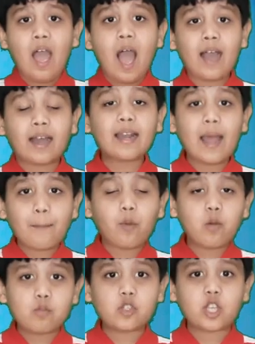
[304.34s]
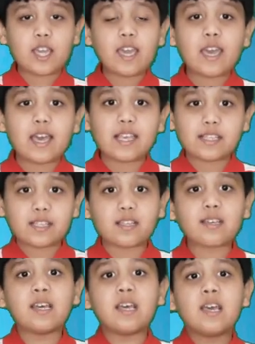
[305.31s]
अगर आपको मुझे इस
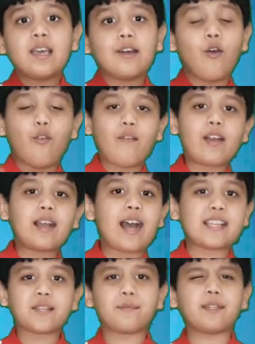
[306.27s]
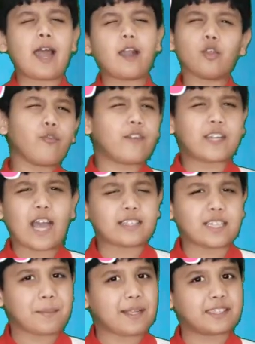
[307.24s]
होमवर्क का आंसर बताना है तो फटाक
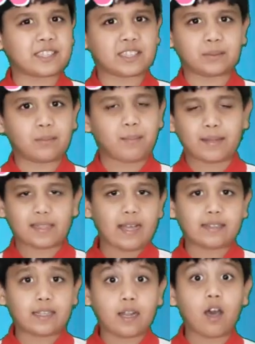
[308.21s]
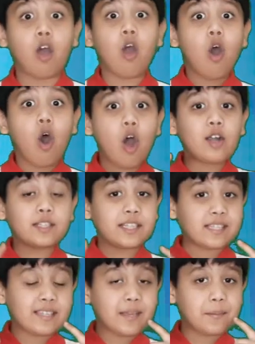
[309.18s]
से कमेंट सेक्शन में बता देना और
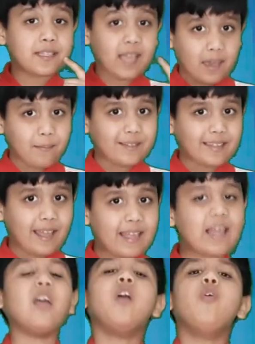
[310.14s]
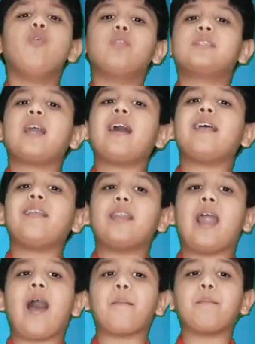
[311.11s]
जिसने भी सही बताया उसका
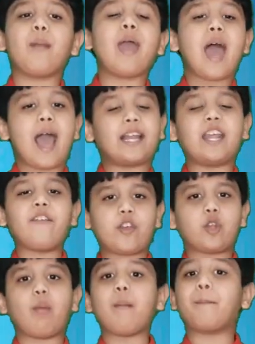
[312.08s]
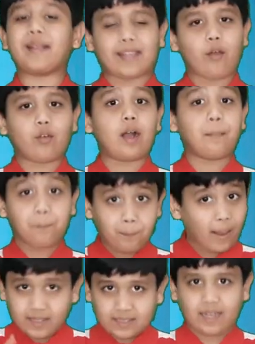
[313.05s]
नाम मैं अगली वीडियो में बताऊंगा
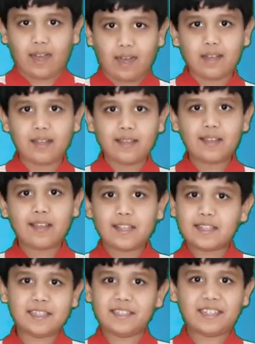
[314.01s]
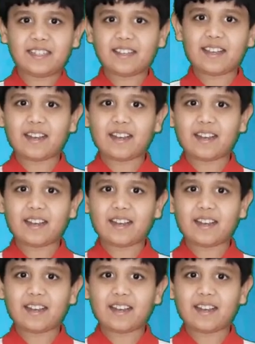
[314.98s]
पक्का चीटिंग नहीं कर